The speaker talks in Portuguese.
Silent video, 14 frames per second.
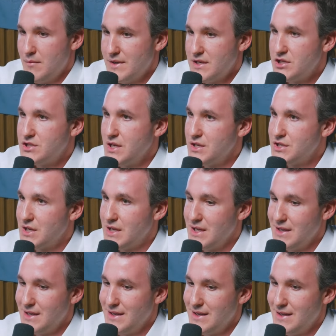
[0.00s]
mas a gente entende
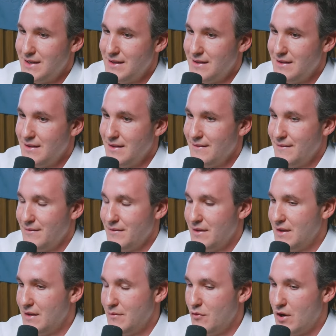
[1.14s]
que
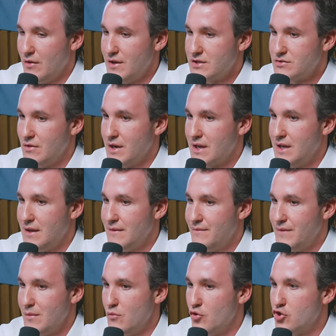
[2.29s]
é, moral da história aqui, é
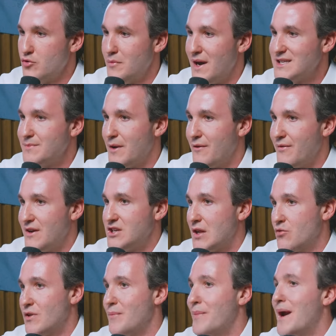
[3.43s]
tem muito mais para fechar
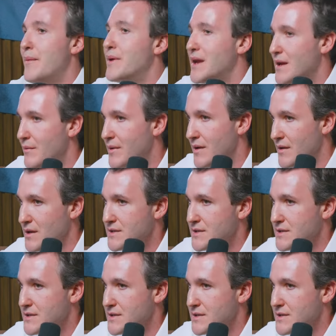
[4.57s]
do que para abrir, AB.